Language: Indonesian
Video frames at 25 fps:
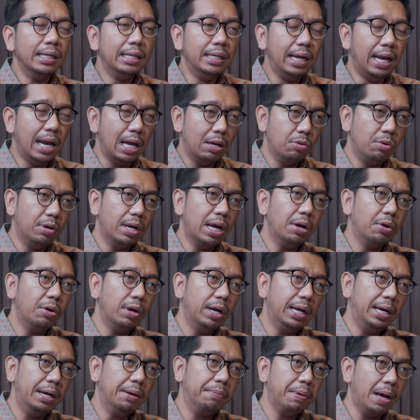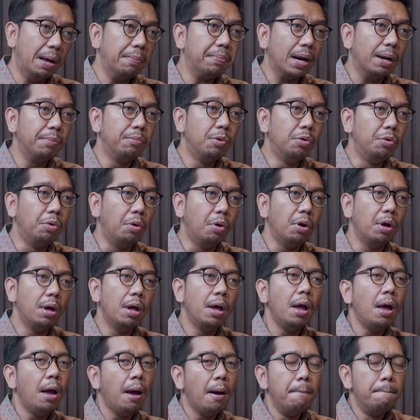dilakukan oleh Pak Prabowo,
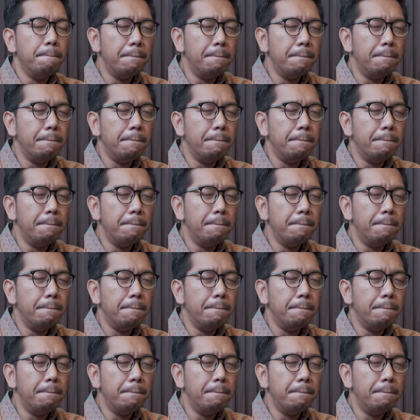yeah.